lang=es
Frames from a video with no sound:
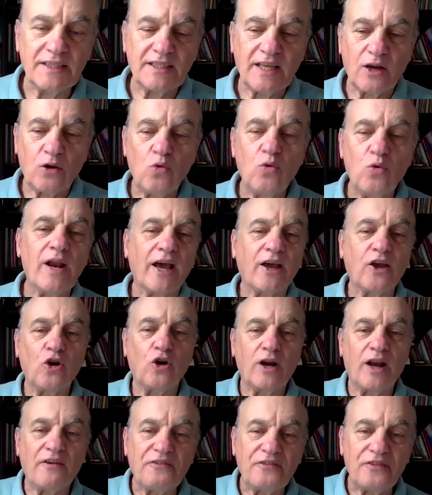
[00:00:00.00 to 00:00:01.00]
según la
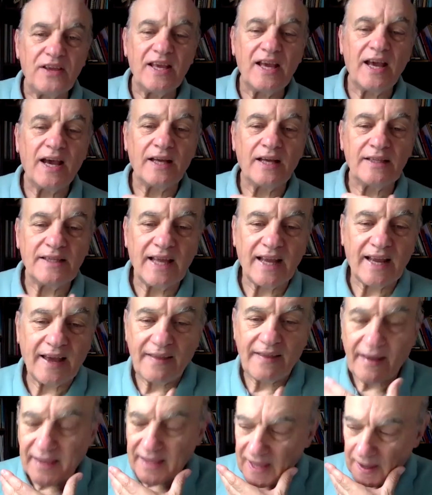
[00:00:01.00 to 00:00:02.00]
geografía de
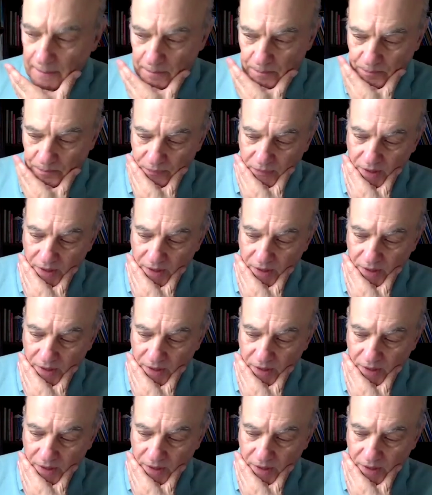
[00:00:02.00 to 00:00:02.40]
cada quien.